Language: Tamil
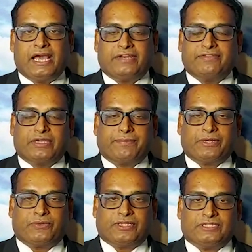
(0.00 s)

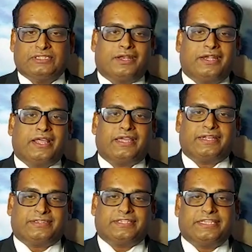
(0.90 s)
அறிவிக்கப்பட்டுள்ளது
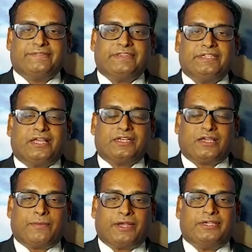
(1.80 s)
இரண்டாயிரத்தி இருபத்தி
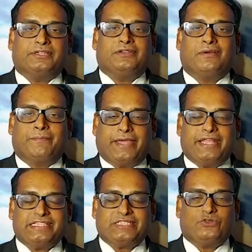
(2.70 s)
நான்காம் ஆண்டு
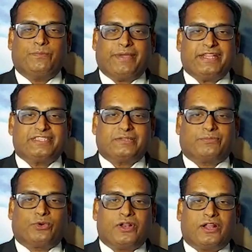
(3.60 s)
பாரிஸிலும் பாரிஸில்
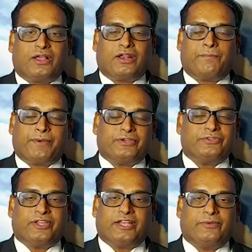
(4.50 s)
புறநகர
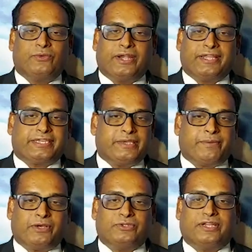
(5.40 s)
பகுதிகளை உள்ளடக்கிய
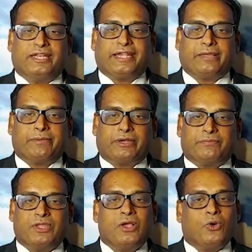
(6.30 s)
பகுதிகளில் நடைபெறும்
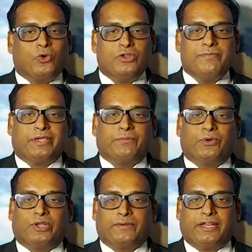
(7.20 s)
ஒலிம்பிக்
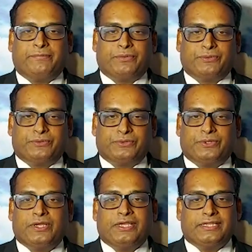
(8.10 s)
போட்டிகளின் போது
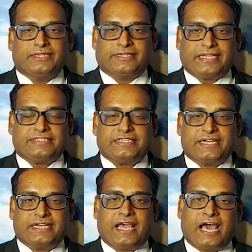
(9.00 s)
இந்த
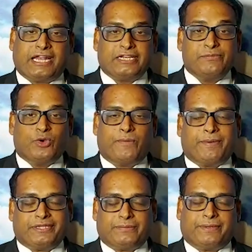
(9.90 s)
டாக்ஸிகள்
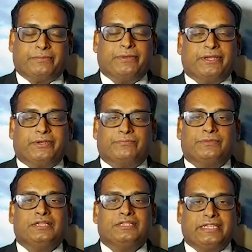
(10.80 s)
அறிமுகப்படுத்தப்படும் என்றும்
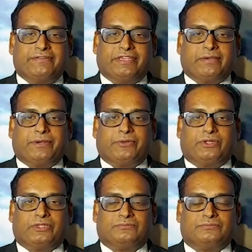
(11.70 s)

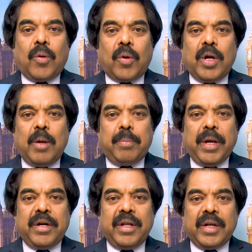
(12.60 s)
தெரிவிக்கப்பட்டுள்ளது கொரோனா
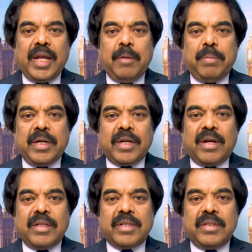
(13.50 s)
பேரிடர் ஏற்பட்ட
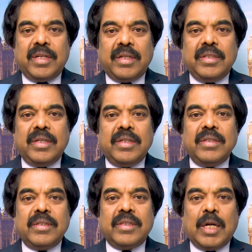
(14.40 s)
காலத்தில் இருந்து
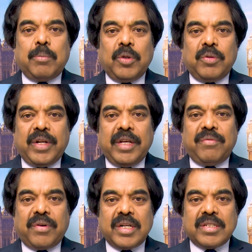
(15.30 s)
தற்பொழுது வரை
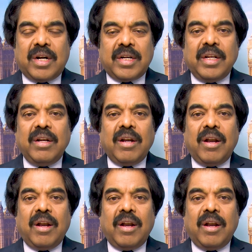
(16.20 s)
பிரான்ஸ் நாட்டில்